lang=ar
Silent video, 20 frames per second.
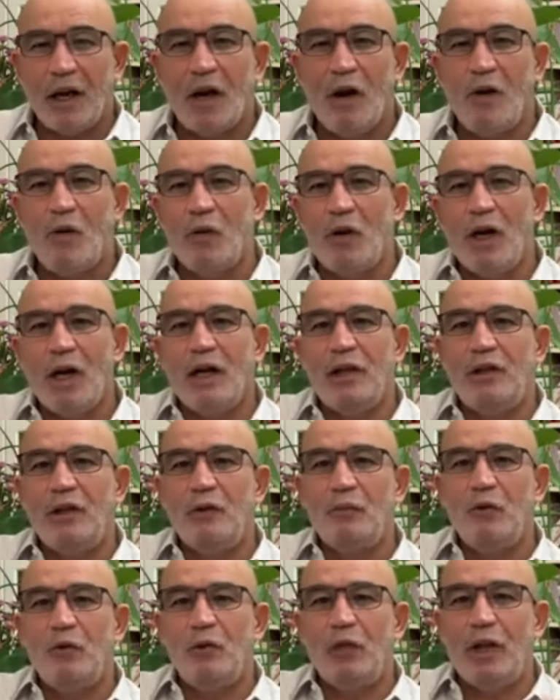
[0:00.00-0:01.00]
راحوا
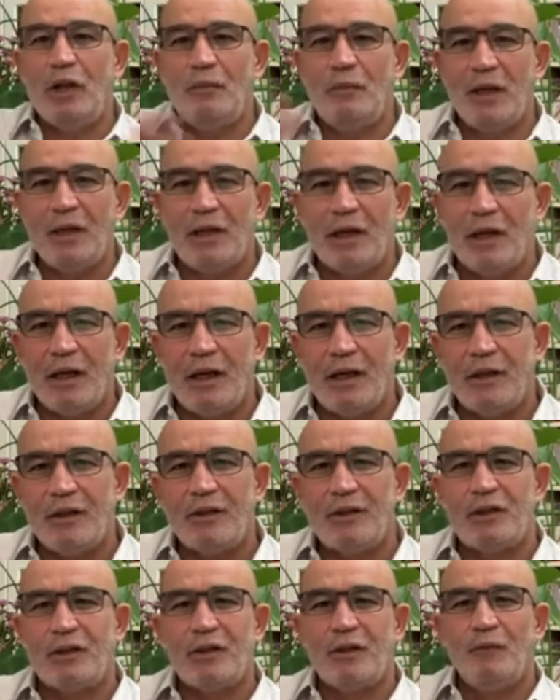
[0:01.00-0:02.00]
يهدمون
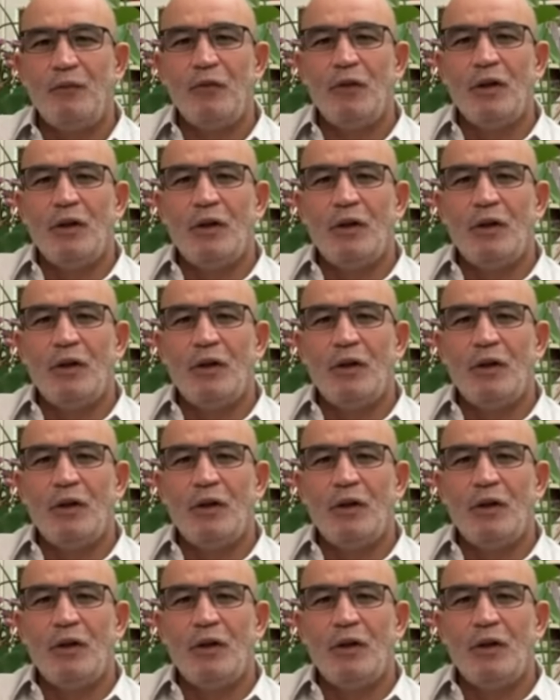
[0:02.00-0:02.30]
المدارس